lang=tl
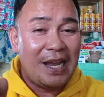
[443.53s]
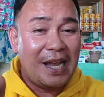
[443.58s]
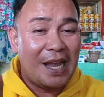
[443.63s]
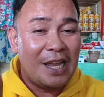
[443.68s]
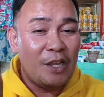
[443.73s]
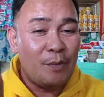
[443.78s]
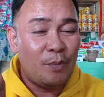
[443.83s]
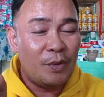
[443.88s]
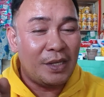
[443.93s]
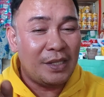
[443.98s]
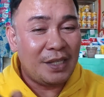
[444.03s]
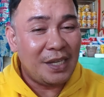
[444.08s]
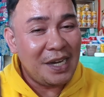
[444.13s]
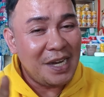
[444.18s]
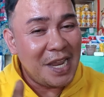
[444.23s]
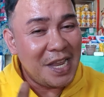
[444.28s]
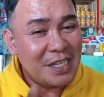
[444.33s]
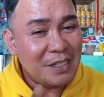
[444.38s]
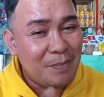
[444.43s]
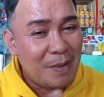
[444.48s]
alagaan nyo po ng
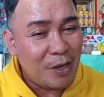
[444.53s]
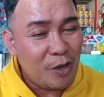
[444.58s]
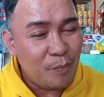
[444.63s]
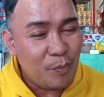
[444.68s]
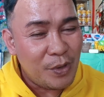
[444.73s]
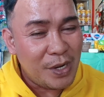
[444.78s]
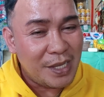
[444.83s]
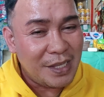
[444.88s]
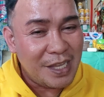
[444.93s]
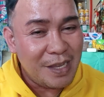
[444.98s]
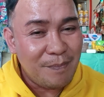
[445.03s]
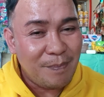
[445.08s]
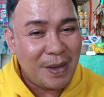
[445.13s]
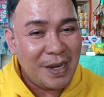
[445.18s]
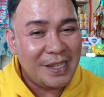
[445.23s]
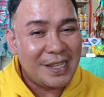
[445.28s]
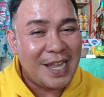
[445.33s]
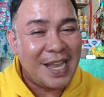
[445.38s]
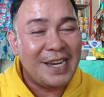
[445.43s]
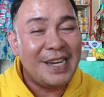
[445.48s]
3 days bago po natin
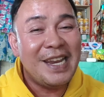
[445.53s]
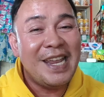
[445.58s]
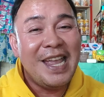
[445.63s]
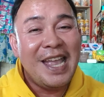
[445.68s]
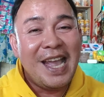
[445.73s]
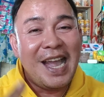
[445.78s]
palitan.